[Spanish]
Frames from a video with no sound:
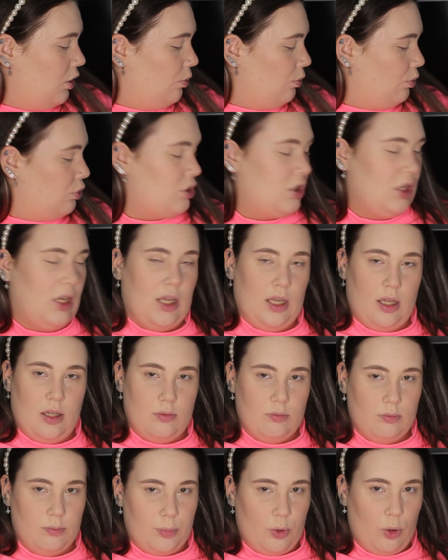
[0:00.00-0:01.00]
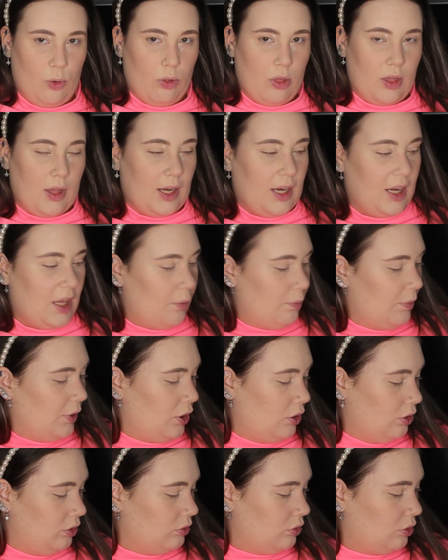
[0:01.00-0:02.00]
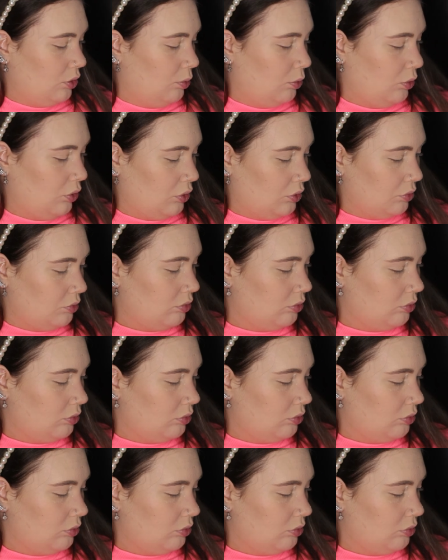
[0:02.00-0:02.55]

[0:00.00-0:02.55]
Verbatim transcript: pues sí que anunciaría, pero como